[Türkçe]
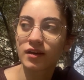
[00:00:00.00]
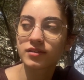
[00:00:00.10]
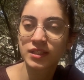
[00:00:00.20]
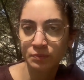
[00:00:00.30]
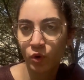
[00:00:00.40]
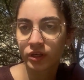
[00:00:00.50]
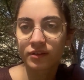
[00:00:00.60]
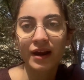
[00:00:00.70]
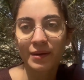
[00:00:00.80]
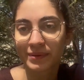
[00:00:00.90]

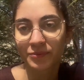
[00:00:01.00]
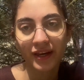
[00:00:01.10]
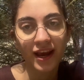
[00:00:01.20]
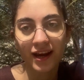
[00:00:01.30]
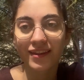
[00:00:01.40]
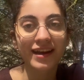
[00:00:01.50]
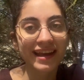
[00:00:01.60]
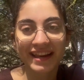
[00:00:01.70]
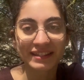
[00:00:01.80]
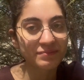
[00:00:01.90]
Spoiler vermeyeyim nereye kadar
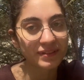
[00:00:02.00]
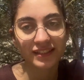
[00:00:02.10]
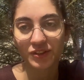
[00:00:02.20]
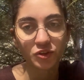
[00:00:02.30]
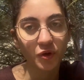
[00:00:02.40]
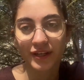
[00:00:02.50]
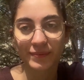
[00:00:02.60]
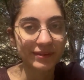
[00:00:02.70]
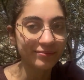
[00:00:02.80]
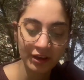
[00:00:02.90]
geldiğimizi
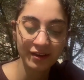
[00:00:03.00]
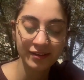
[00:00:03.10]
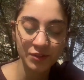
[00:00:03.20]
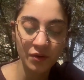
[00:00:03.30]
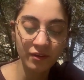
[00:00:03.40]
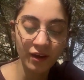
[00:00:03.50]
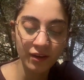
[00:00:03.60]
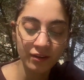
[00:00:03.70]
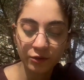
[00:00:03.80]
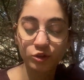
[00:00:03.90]
söylemeyeyim.
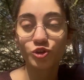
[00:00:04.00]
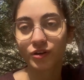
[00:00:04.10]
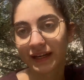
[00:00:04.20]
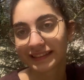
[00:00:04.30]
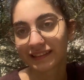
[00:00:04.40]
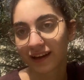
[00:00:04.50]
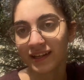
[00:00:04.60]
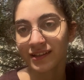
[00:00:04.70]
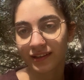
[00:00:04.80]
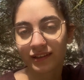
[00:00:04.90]
Sonra Küçük
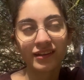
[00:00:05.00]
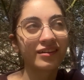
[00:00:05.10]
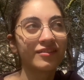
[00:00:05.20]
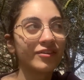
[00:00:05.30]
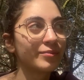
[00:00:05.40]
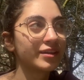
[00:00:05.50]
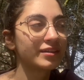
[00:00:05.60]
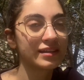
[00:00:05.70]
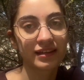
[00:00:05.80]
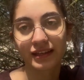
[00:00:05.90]
Kadınlar, Little Women
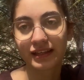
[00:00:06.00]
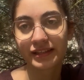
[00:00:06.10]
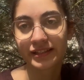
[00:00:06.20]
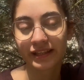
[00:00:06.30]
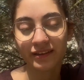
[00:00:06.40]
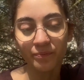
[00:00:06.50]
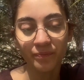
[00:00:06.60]
izledim.